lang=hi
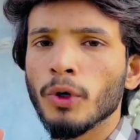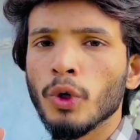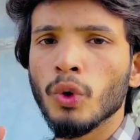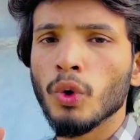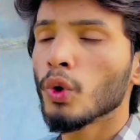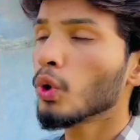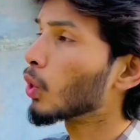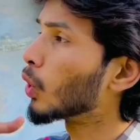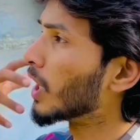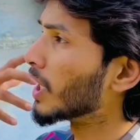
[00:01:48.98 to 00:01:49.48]

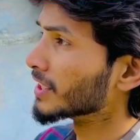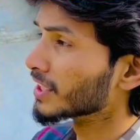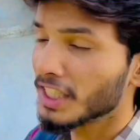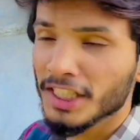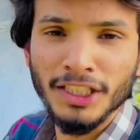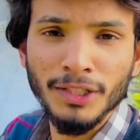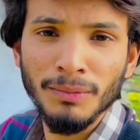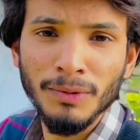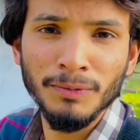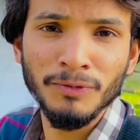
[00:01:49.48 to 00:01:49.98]
लोगों को अंदर
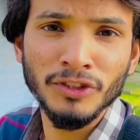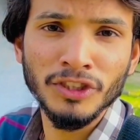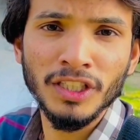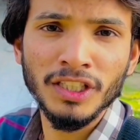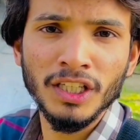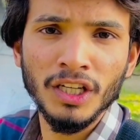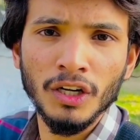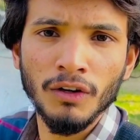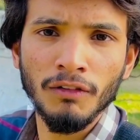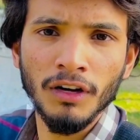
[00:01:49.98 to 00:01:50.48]
से भी विजिट
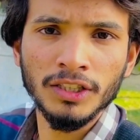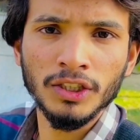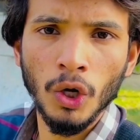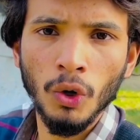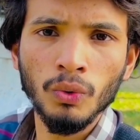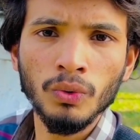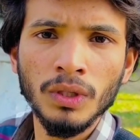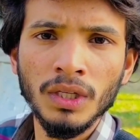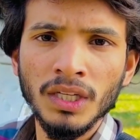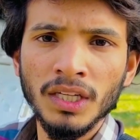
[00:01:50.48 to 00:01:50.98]
करवाता
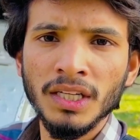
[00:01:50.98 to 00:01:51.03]
हूँ